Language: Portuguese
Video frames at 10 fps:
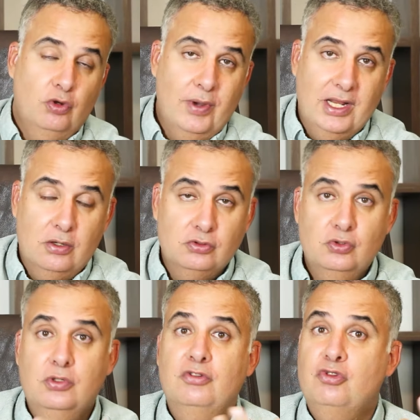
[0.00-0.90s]
sou o Eleron
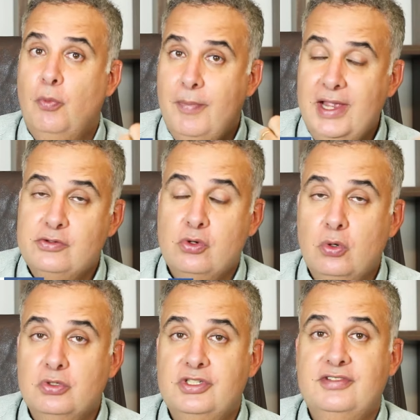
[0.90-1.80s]
Júnior, sou médico
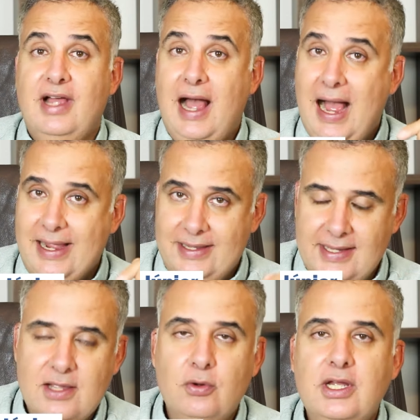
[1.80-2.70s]
urologista
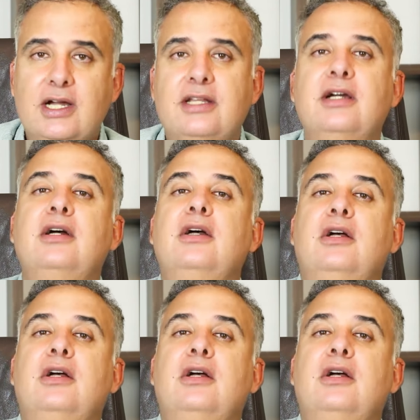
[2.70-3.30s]
aqui em Goiânia.